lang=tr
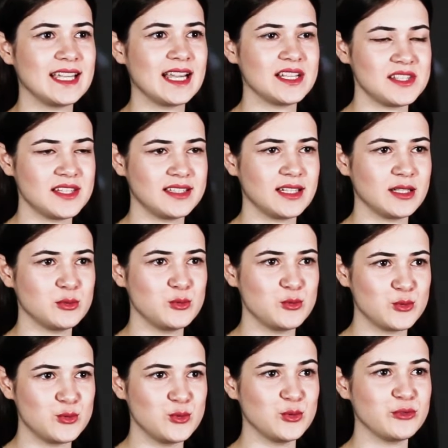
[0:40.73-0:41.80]
gerçekten
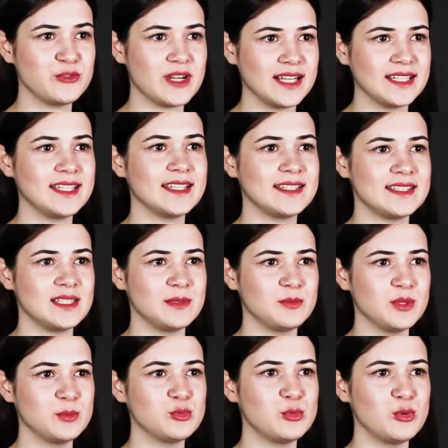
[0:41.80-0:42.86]
üzdüğünü fark
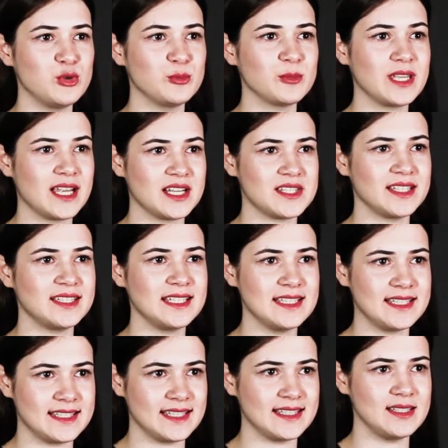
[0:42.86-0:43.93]
ettiğimde bu bölümü gerçekten
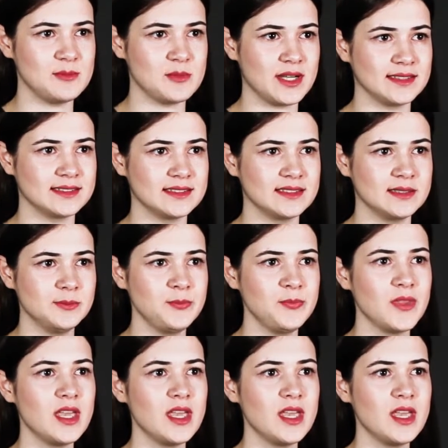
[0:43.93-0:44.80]
istediğimi anladım.